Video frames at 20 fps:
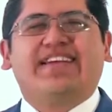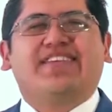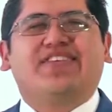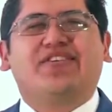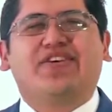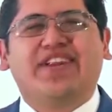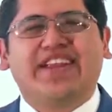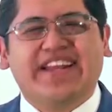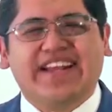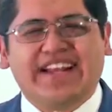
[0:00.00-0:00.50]

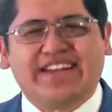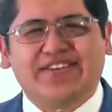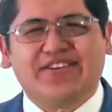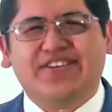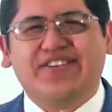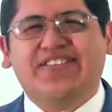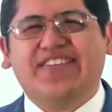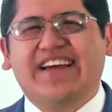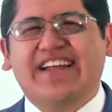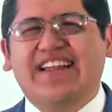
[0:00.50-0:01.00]
Soy Ricardo
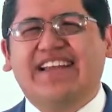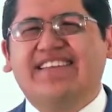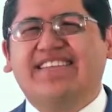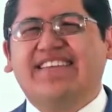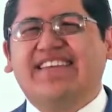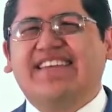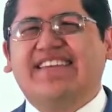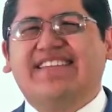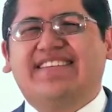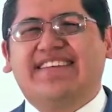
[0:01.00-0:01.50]

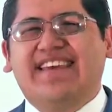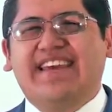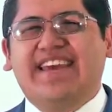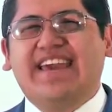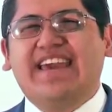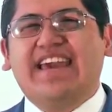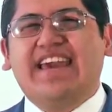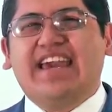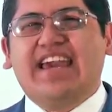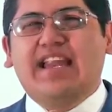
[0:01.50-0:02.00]
González y sé
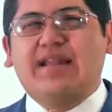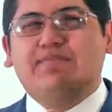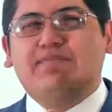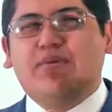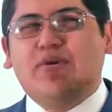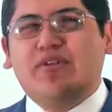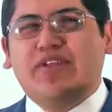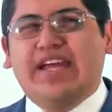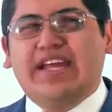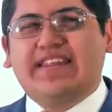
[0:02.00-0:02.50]
el
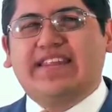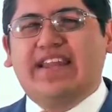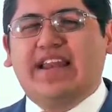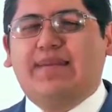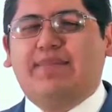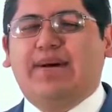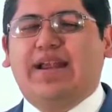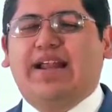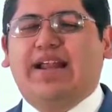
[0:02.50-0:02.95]
poder de la